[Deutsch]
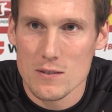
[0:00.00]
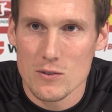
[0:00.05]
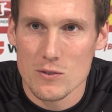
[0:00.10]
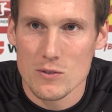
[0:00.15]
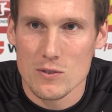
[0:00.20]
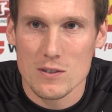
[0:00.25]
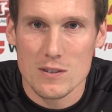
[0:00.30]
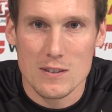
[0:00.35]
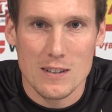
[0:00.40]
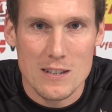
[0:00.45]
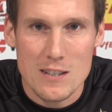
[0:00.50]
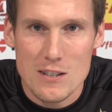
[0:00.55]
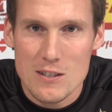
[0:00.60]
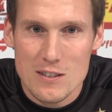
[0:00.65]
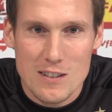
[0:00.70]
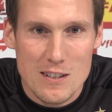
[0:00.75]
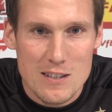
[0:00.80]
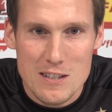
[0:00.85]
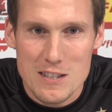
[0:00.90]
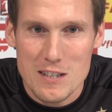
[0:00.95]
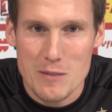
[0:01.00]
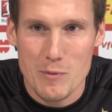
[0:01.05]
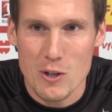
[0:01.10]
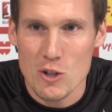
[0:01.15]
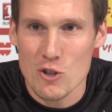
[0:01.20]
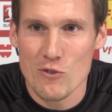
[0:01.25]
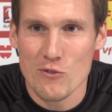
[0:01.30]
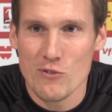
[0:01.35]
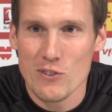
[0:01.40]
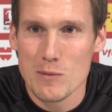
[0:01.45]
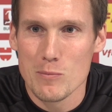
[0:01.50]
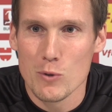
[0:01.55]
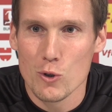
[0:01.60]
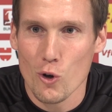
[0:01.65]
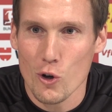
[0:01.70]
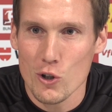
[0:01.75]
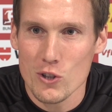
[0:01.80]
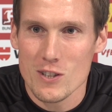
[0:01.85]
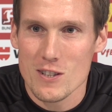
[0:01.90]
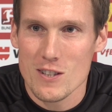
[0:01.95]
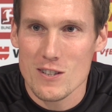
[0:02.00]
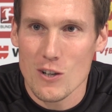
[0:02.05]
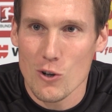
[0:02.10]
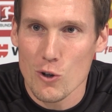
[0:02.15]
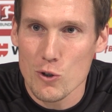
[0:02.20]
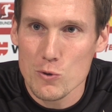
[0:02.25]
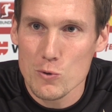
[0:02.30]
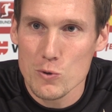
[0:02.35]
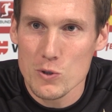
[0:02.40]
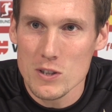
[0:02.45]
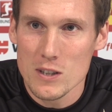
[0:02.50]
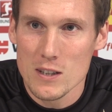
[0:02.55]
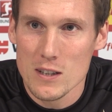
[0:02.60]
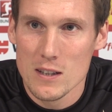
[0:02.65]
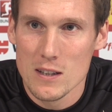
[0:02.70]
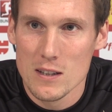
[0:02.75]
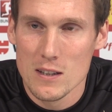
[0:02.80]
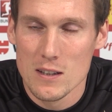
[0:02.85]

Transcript: Und dass es, dass es den Menschen viel bedeutet, ist auch gut.